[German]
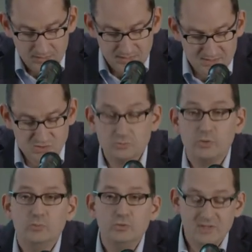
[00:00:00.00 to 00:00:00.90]
Dazu
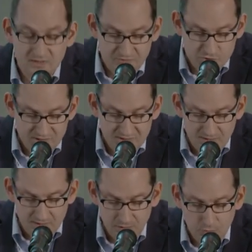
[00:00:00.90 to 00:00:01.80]
bemüht er verschiedene
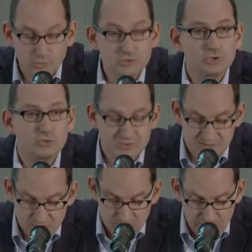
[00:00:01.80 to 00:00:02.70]

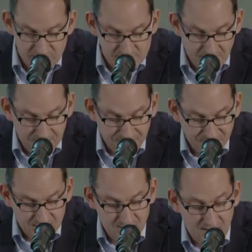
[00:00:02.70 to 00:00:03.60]
Erinnerungsstützen und Bilder.
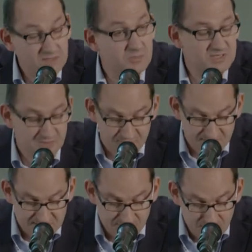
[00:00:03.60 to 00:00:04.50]
Die Leitmetapher
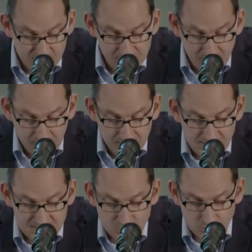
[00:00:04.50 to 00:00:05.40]
der Zwiebel,
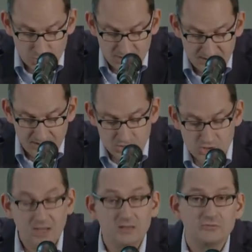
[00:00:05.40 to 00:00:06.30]
die es umständlich
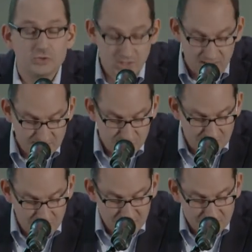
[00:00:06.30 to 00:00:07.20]
Schale für Schale zu
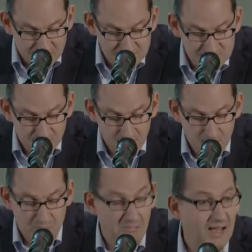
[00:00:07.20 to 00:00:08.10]
entblättern gilt,
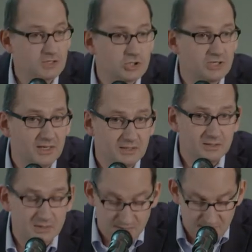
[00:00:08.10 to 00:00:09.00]
Bernsteine,
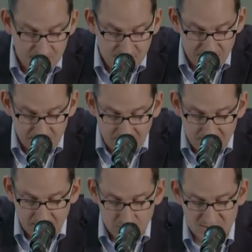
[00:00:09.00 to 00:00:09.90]
in denen die
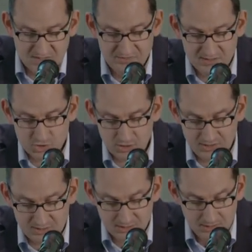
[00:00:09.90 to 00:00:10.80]
Vergangenheit konserviert
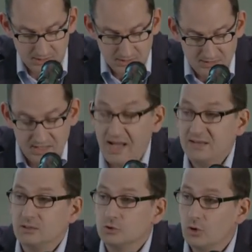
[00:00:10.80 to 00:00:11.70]
scheint, den
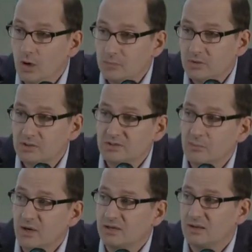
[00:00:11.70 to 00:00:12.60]
eigenen Körper, in
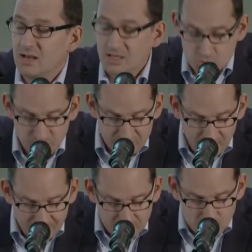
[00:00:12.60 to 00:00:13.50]
dem ein Granatsplitter
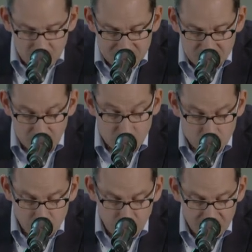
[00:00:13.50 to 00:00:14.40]
eingeschlossen und zu
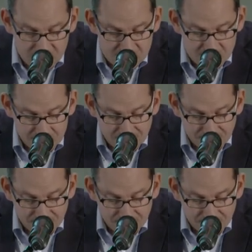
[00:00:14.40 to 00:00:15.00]
spüren ist.